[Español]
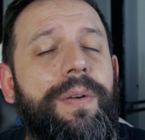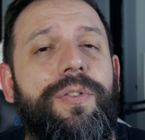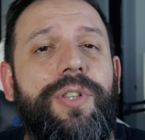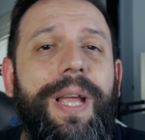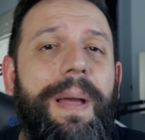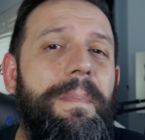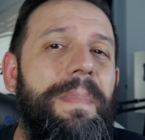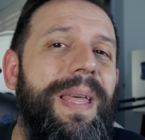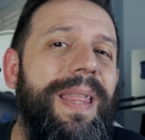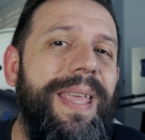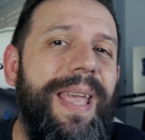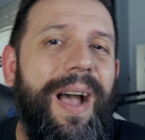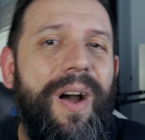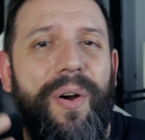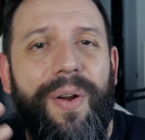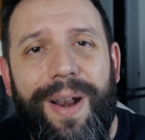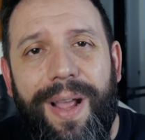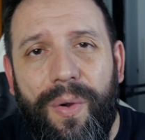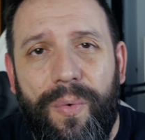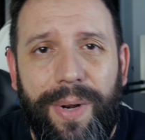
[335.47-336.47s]
O sea, media
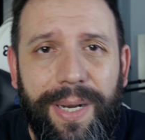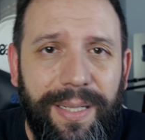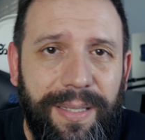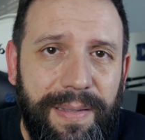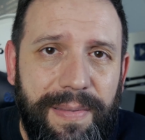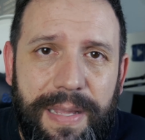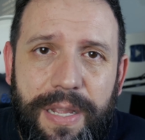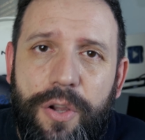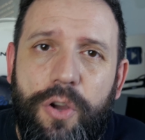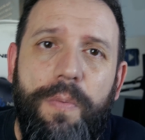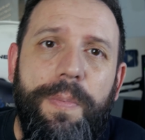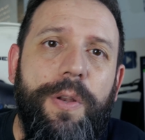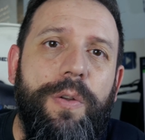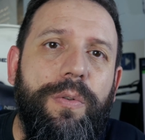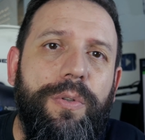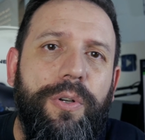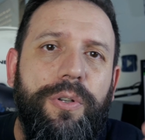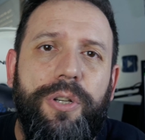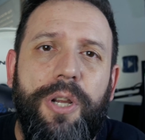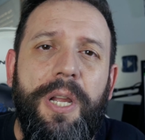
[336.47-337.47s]
hora, 45
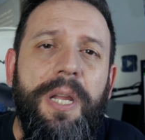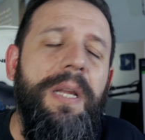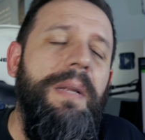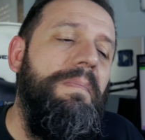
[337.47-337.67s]
minutos.